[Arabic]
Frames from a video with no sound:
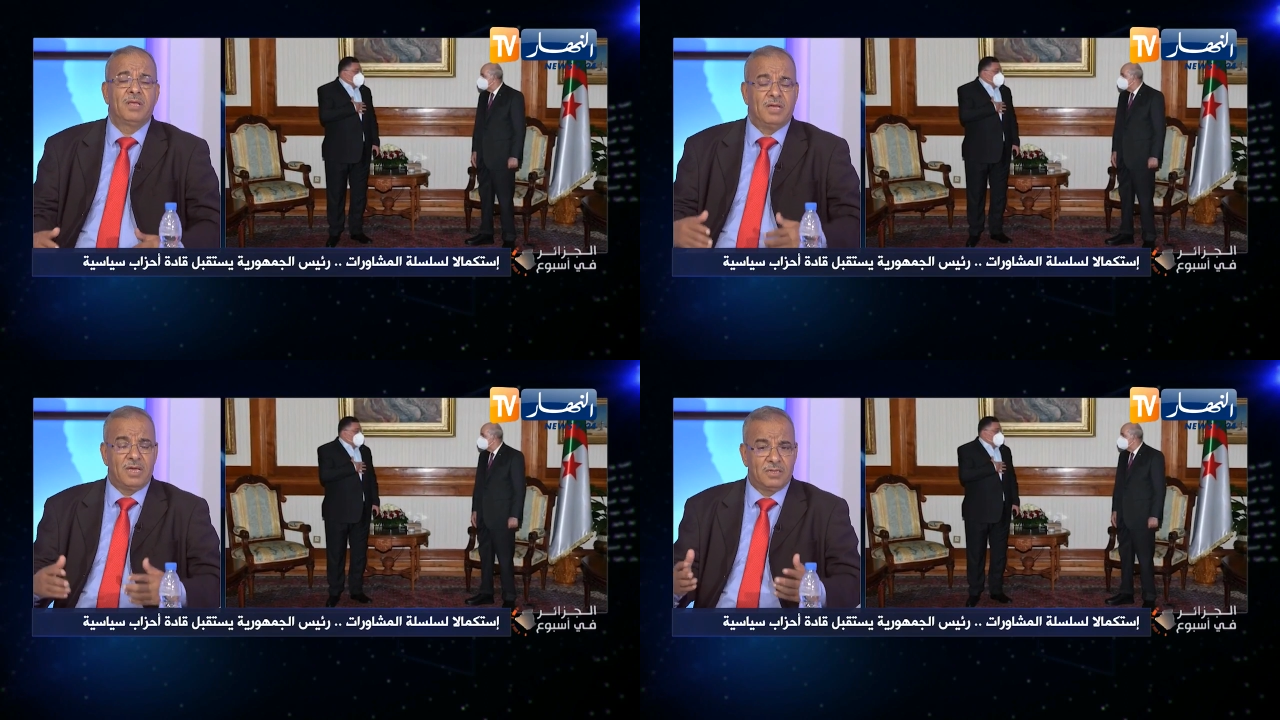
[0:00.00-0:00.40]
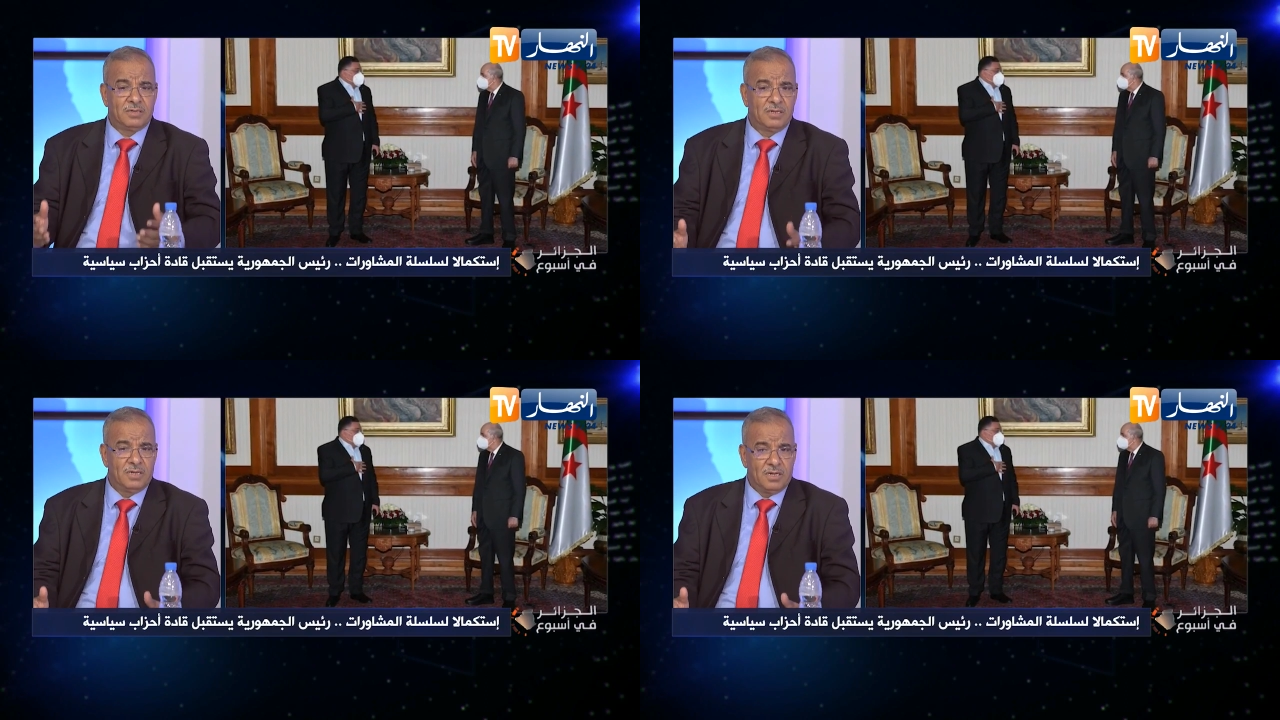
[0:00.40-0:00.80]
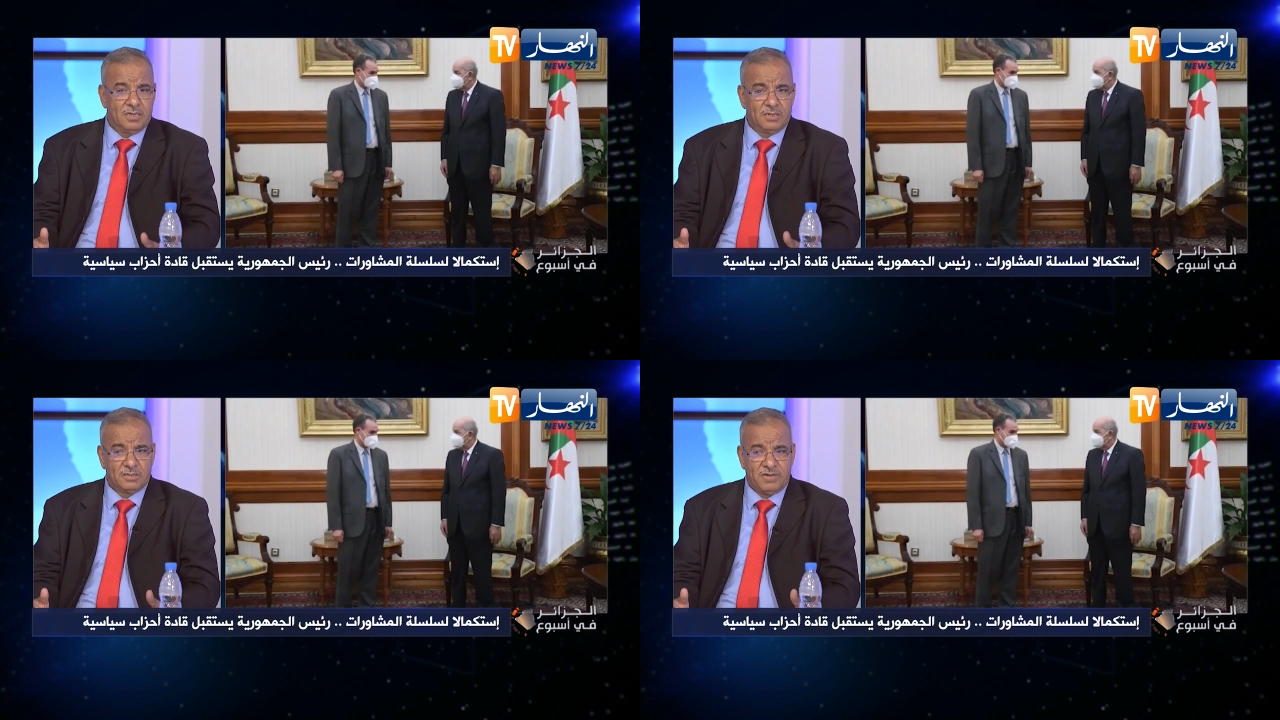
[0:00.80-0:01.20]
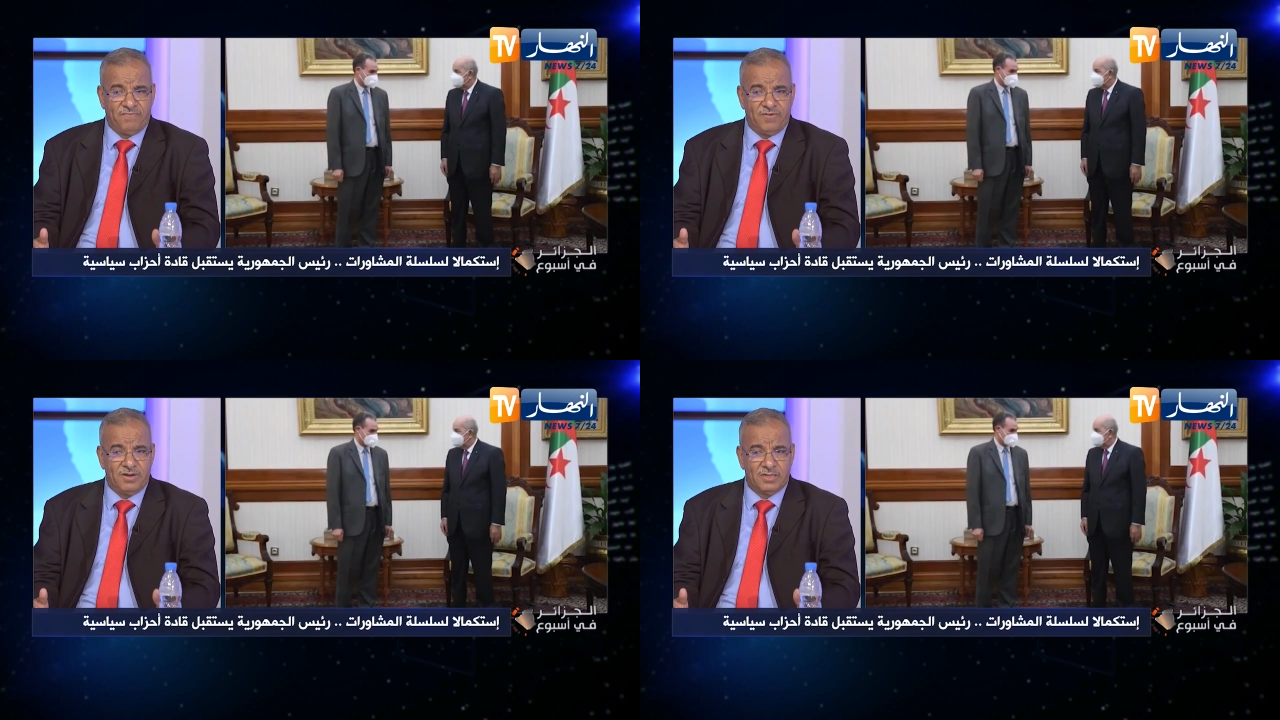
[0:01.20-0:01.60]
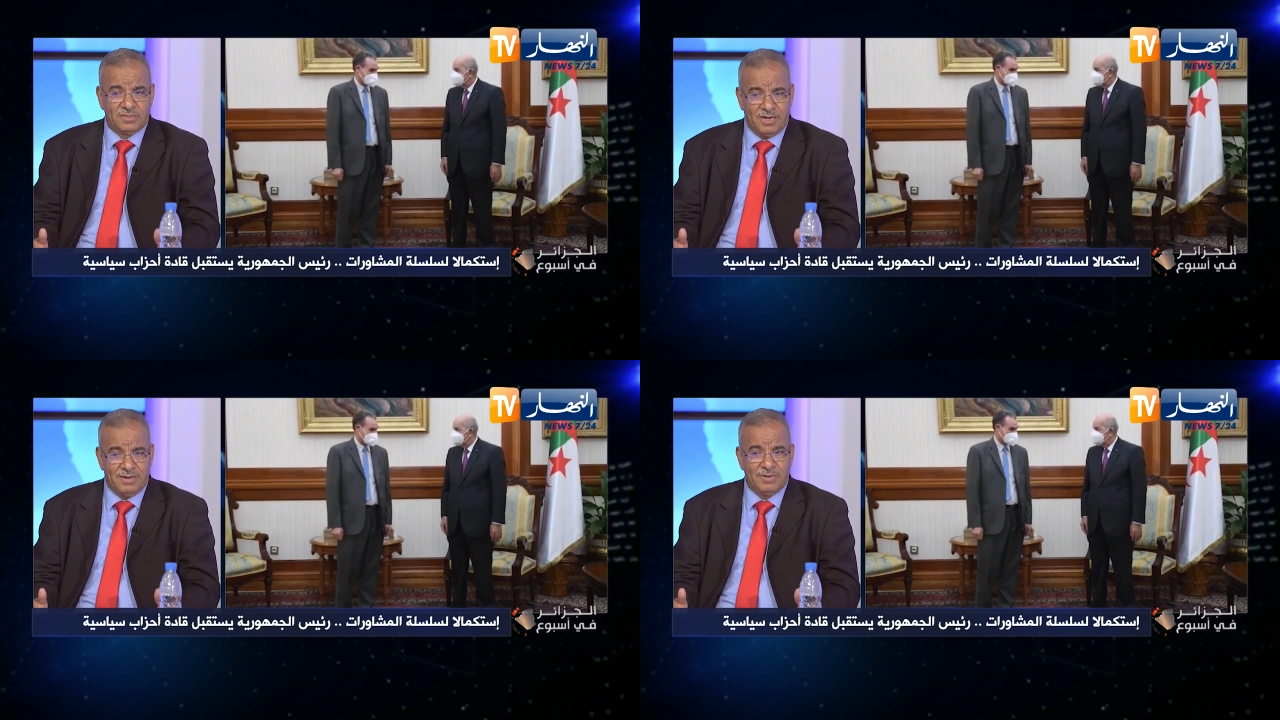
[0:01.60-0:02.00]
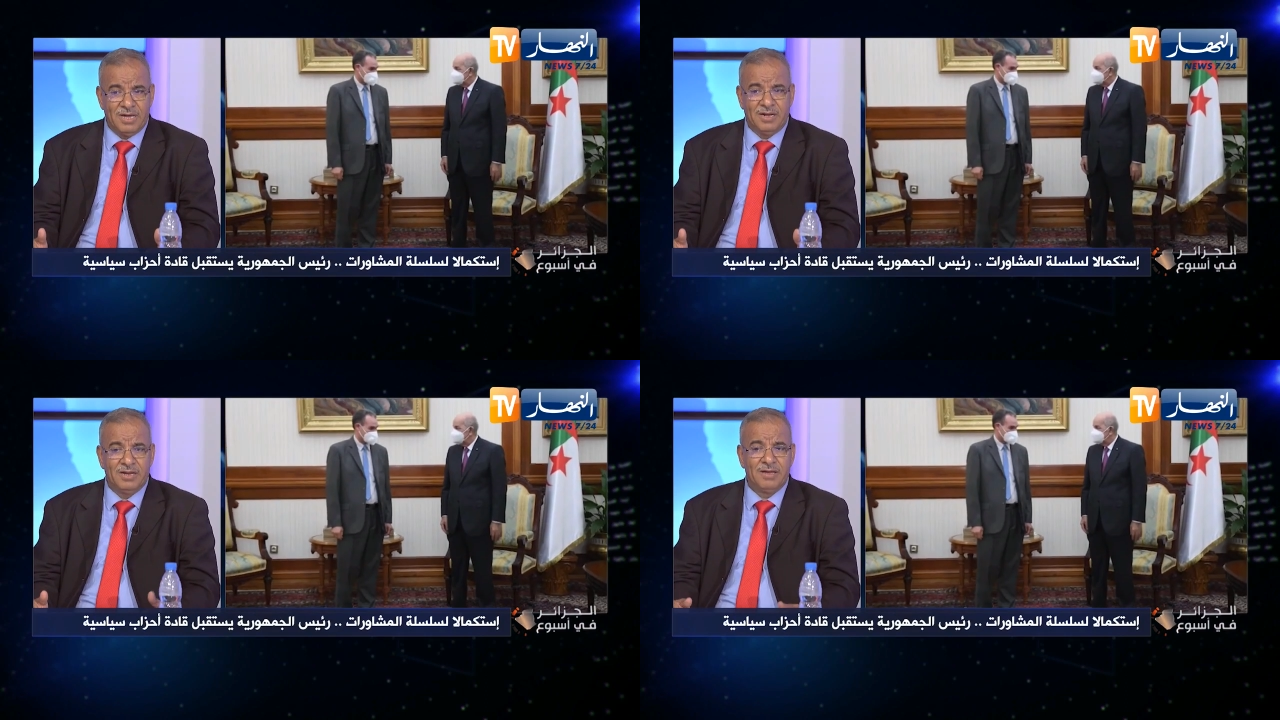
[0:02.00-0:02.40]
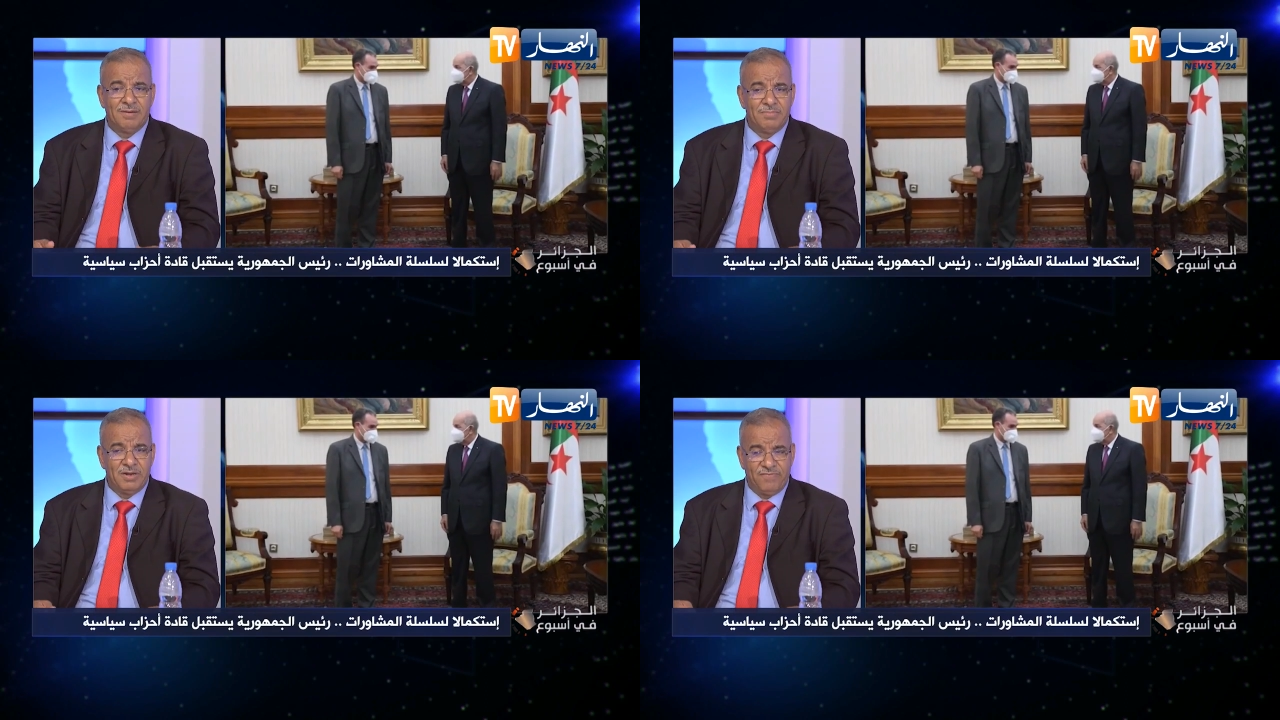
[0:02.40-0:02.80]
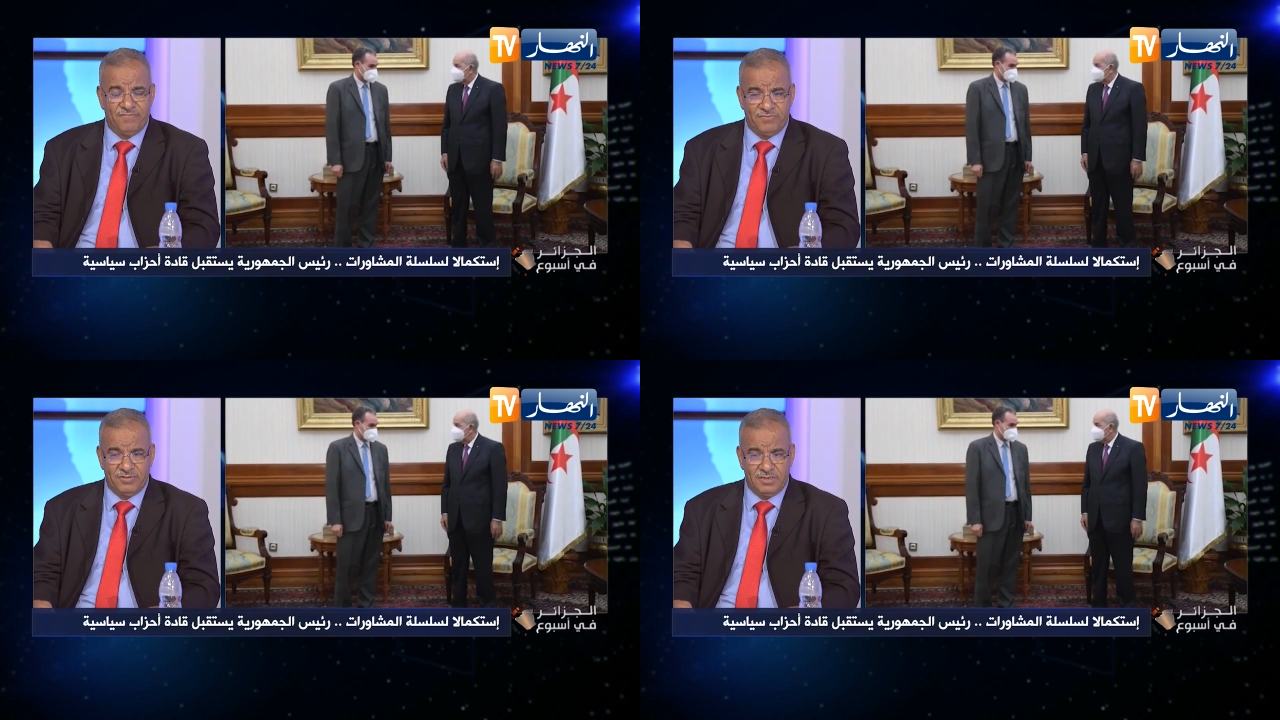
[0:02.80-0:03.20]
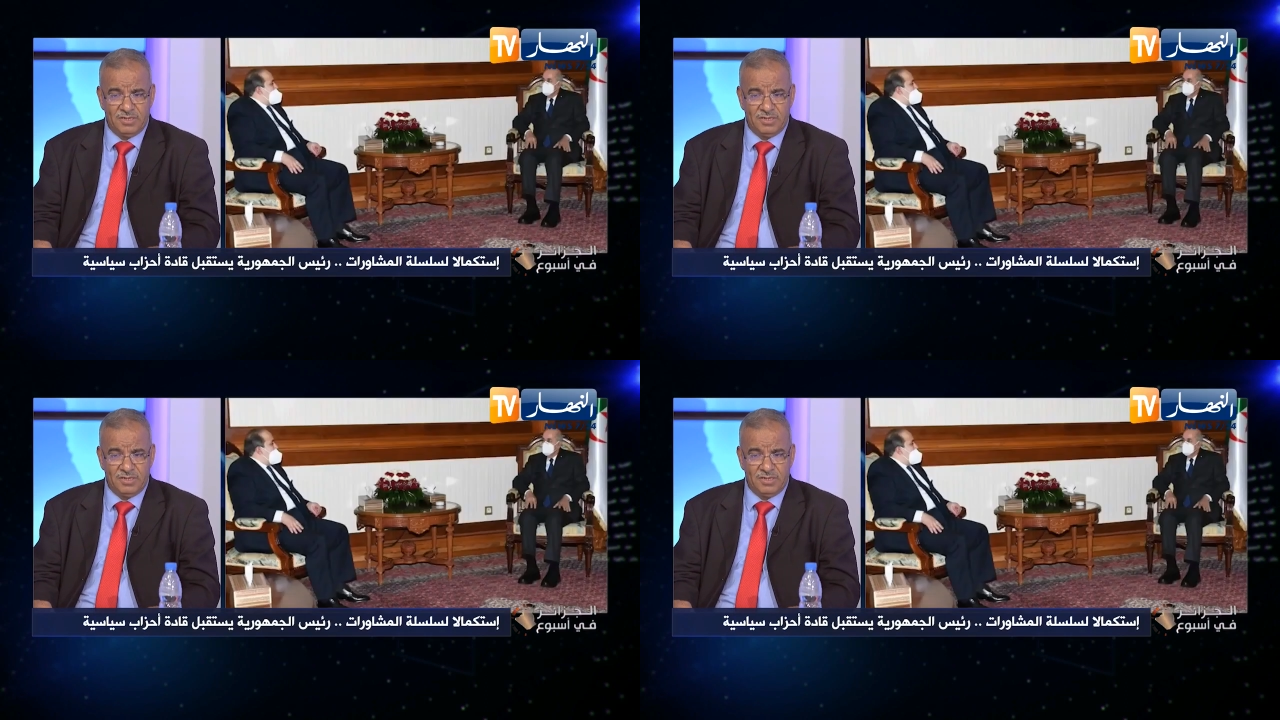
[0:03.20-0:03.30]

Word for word: ايضا آه، تكفلنا تكلمنا على ملف آه،